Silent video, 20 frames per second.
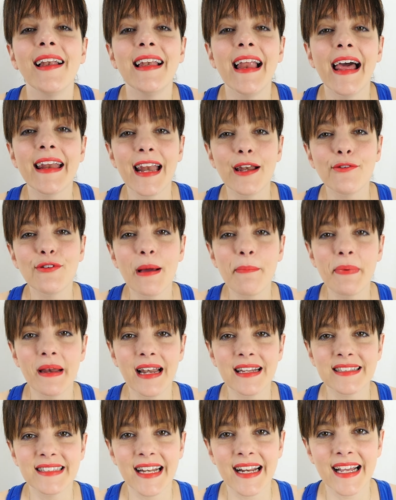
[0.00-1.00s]
la ranura para
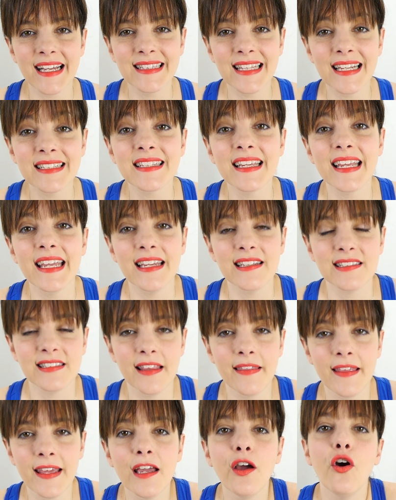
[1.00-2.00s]
las tarjetas
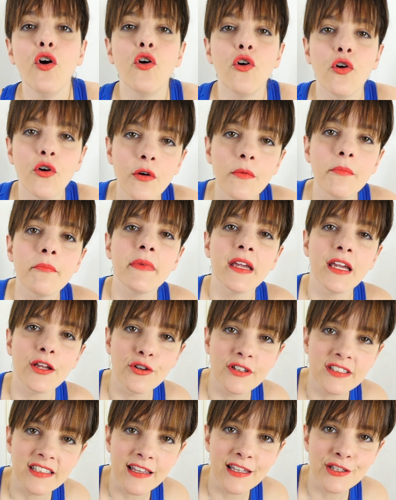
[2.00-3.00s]
SD o
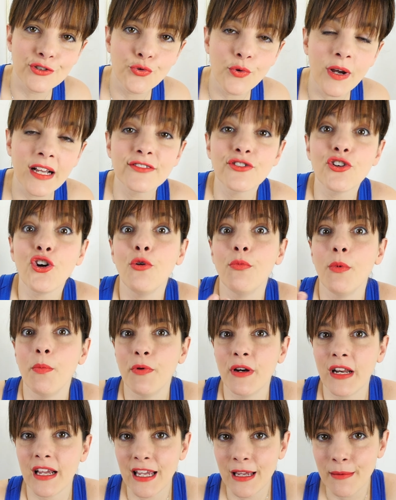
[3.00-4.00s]
micro SD en su caso, como
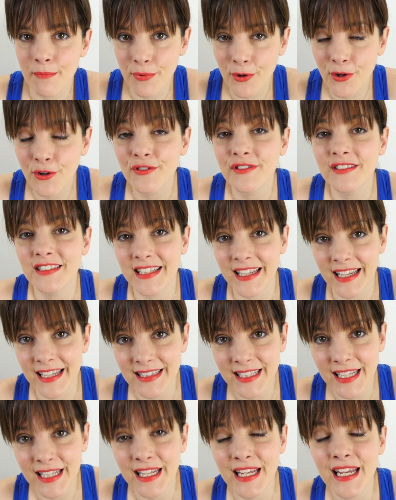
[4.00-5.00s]
por ejemplo sí que
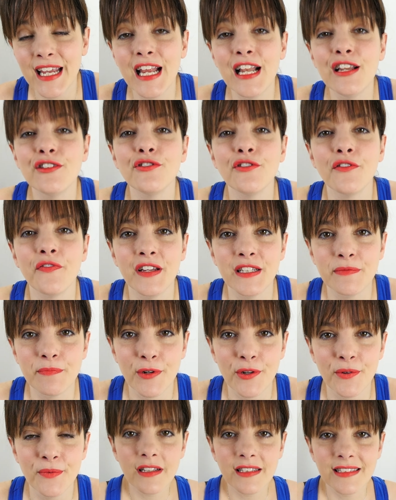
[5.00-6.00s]
tiene el Surface
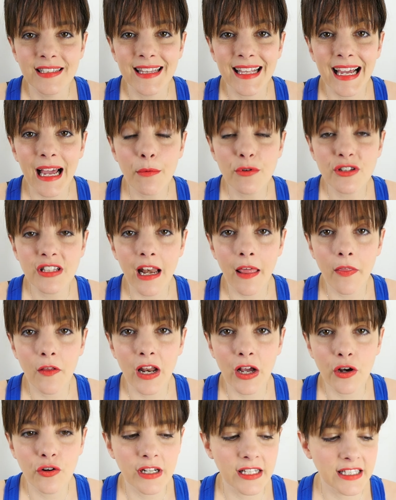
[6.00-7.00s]
Pro. Si dejamos de lado
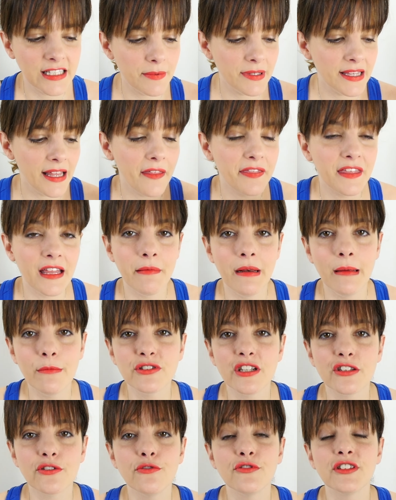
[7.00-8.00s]
la conectividad y
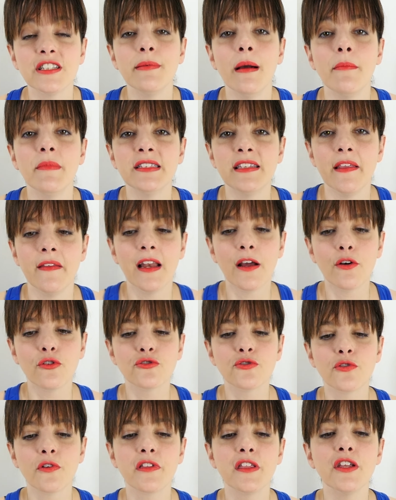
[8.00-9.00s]
hablamos exclusivamente de la
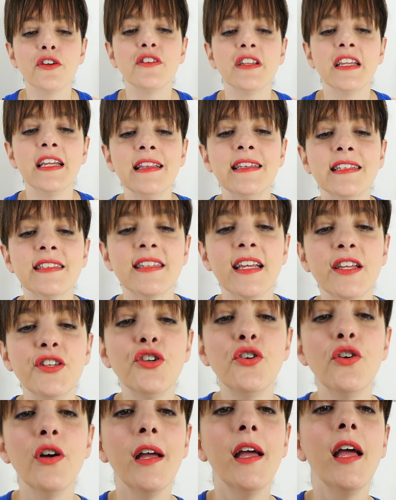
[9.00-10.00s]
construcción y el
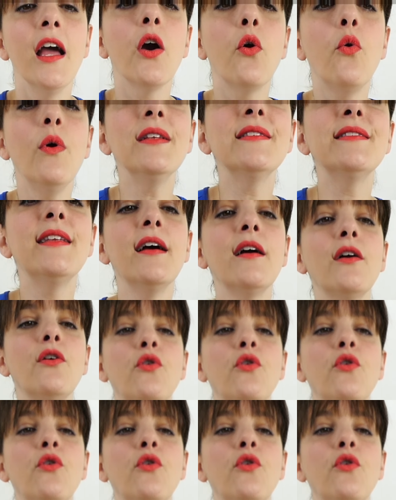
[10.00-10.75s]
diseño, cuenta